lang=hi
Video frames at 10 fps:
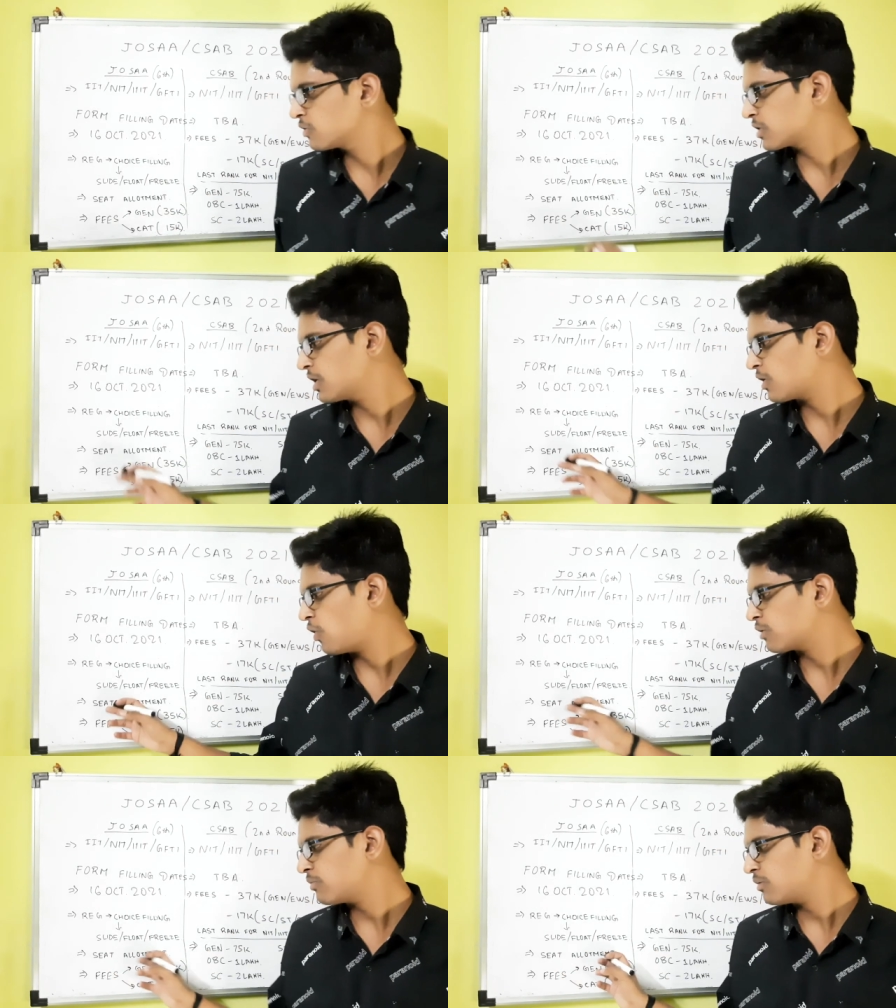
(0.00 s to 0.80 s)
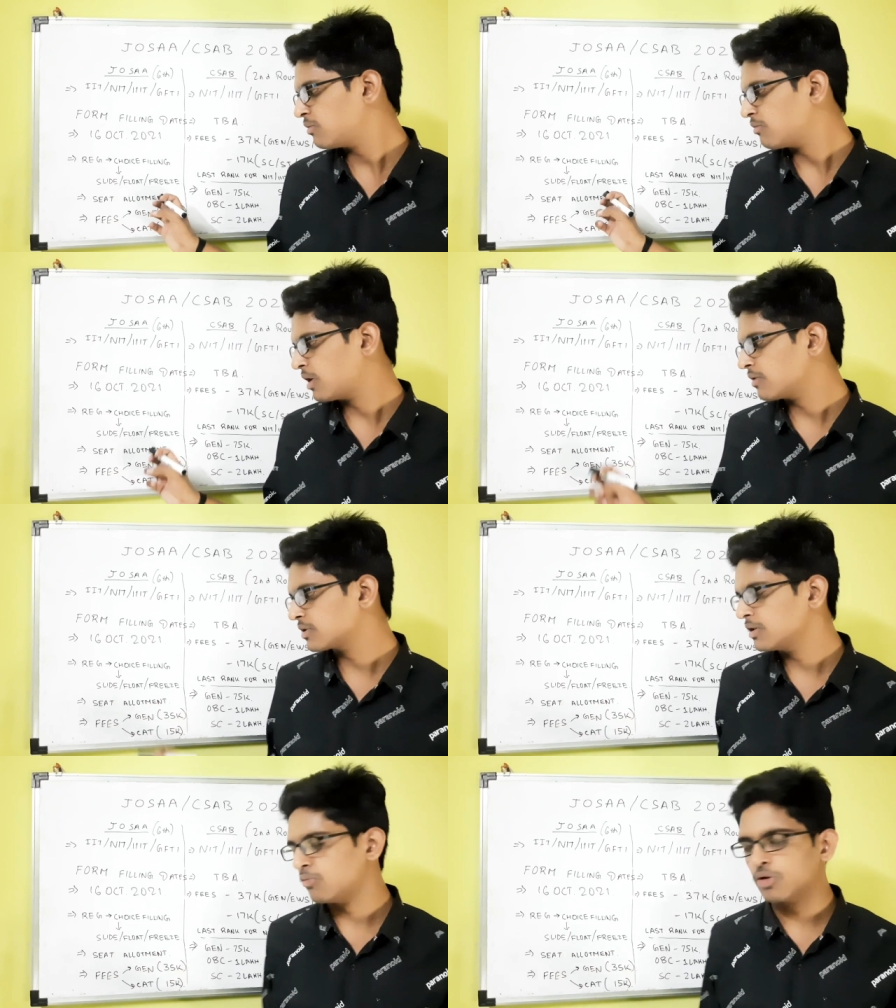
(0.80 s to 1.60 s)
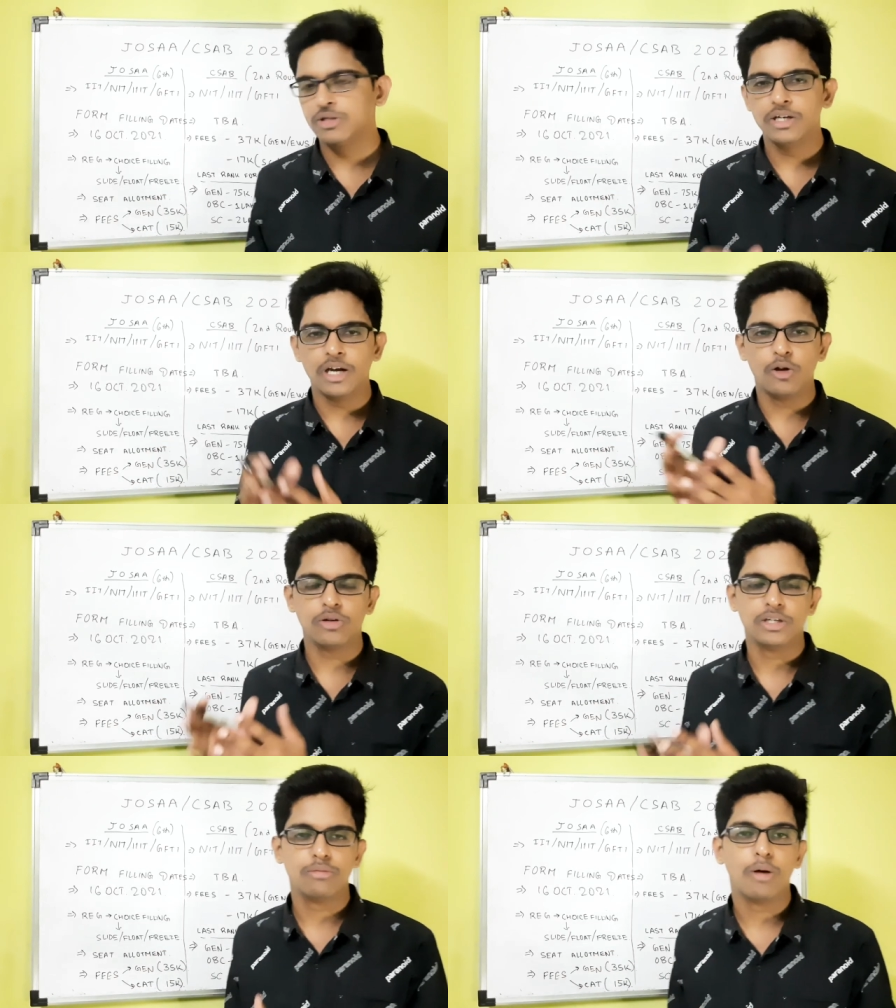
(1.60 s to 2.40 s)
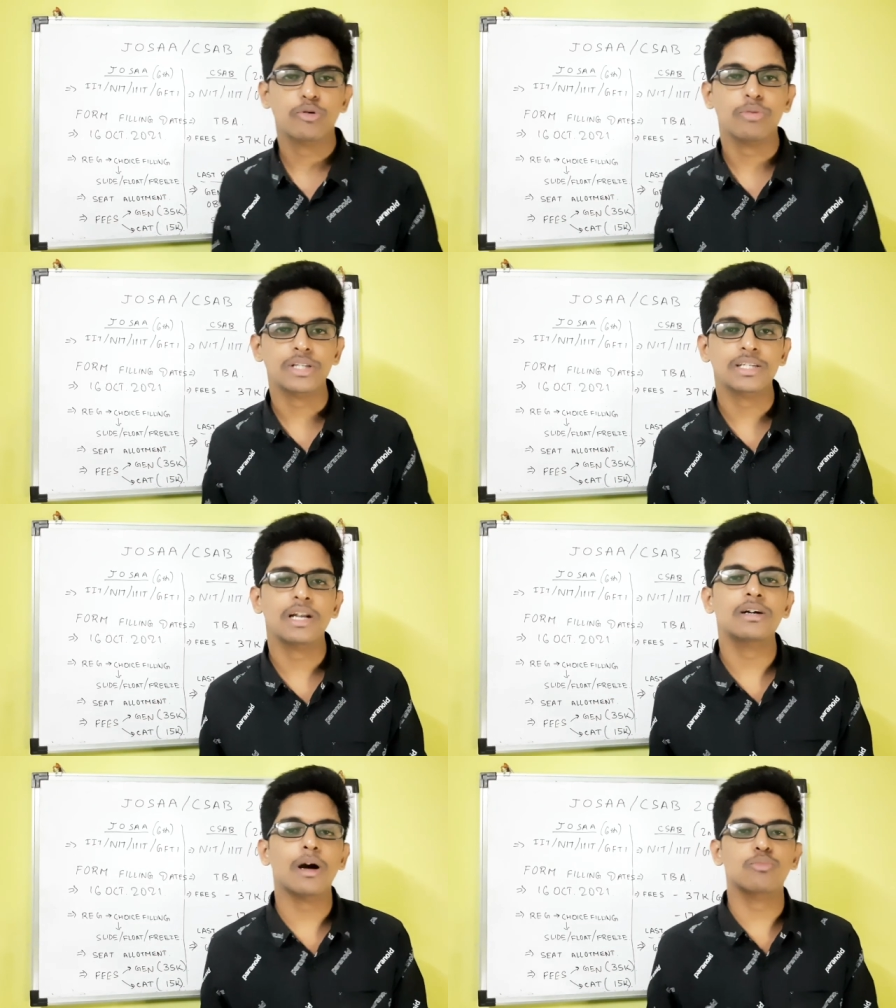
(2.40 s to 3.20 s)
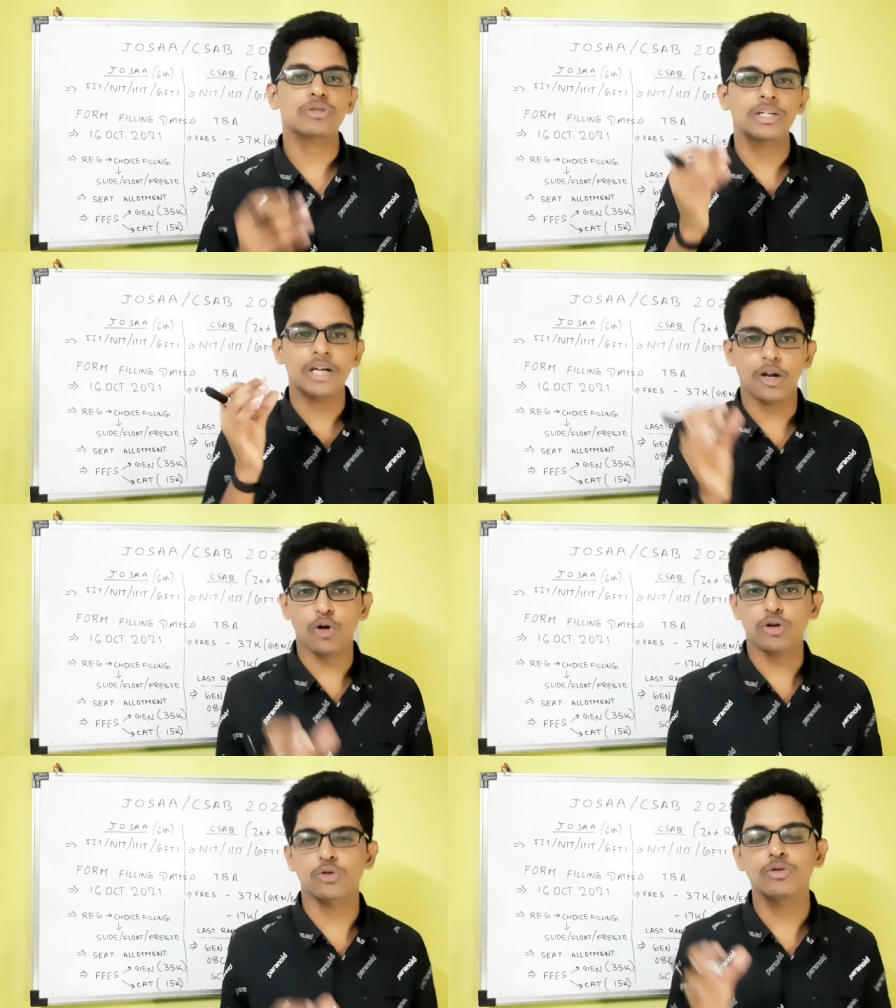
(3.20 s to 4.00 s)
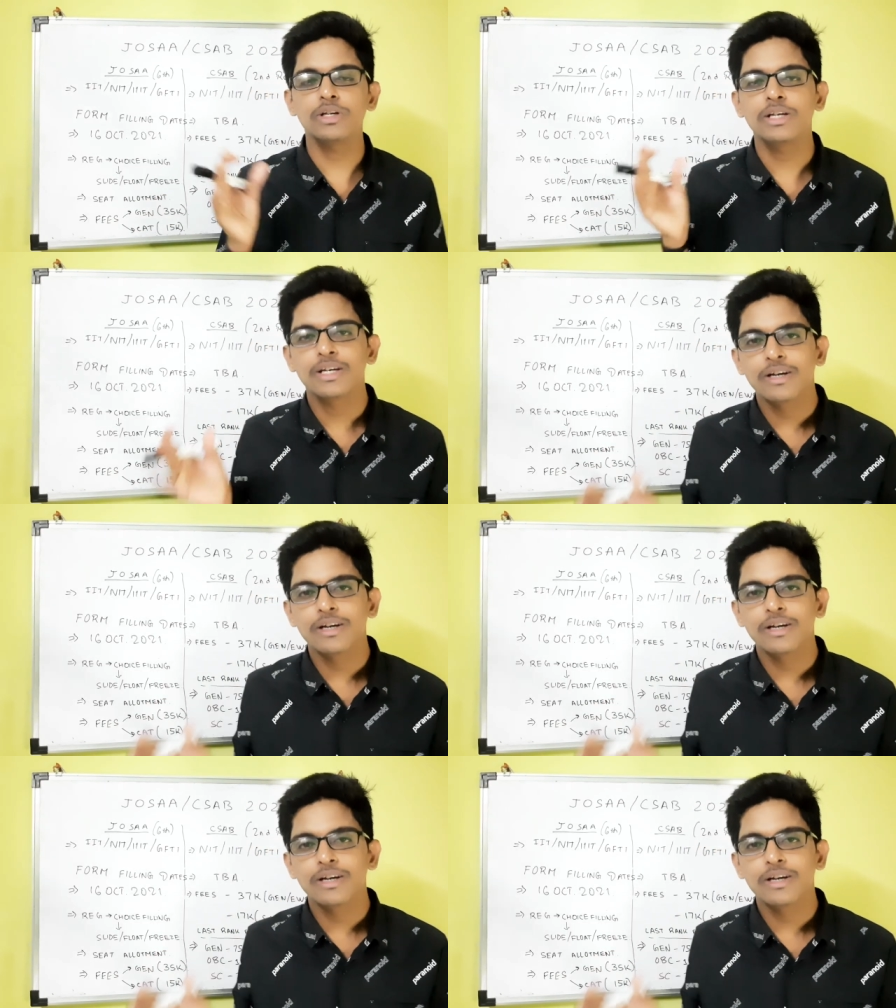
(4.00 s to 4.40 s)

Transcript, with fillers: तो सीट अलॉटमेंट मतलब सी मॉक सीट एलोकेशन में आपको पता चलेगा कि आपको सीट अलॉट हुई